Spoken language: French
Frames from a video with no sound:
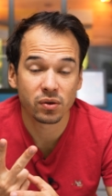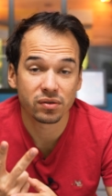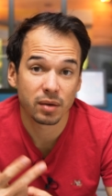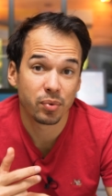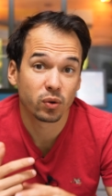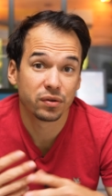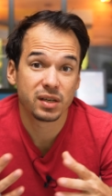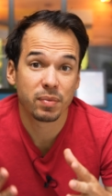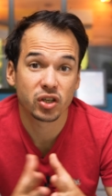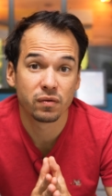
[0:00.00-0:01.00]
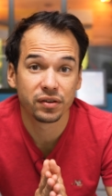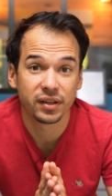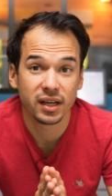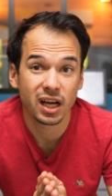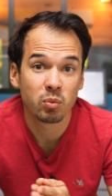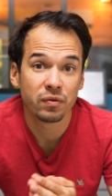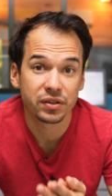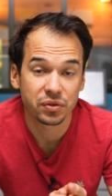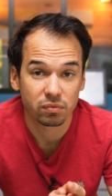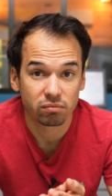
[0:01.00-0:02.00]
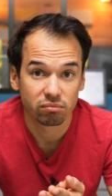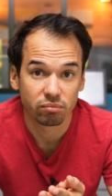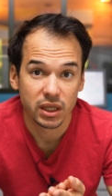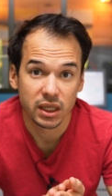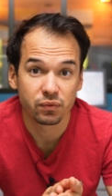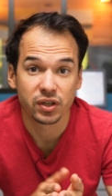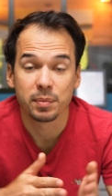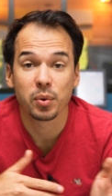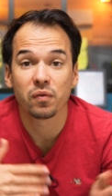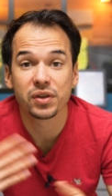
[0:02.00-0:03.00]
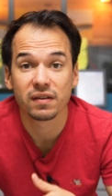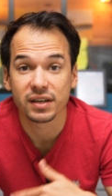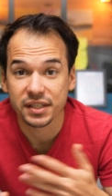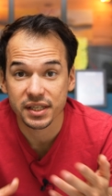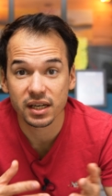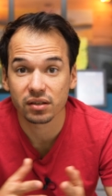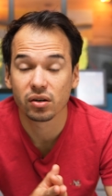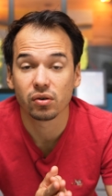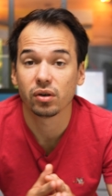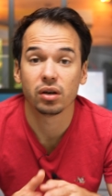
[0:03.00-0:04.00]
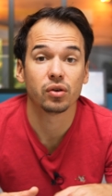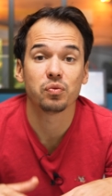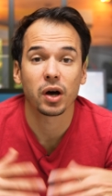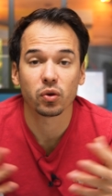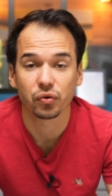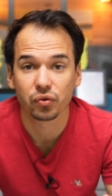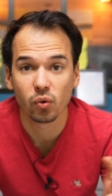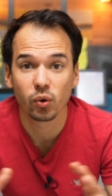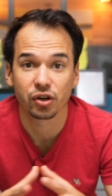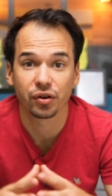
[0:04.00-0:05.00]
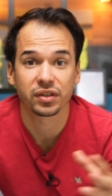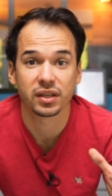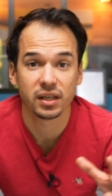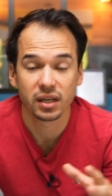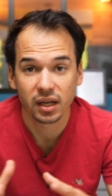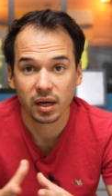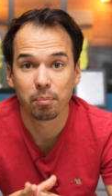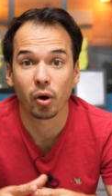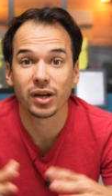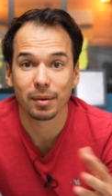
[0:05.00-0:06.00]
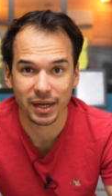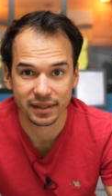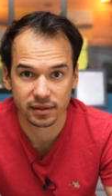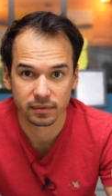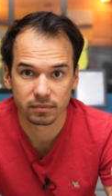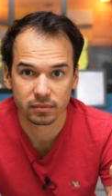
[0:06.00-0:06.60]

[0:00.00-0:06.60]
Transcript: raison, ça peut être aussi parce que votre télé a un mauvais son et que vous n'avez pas envie d'investir dans euh, une barre de son ou quelque chose qui prend de la place.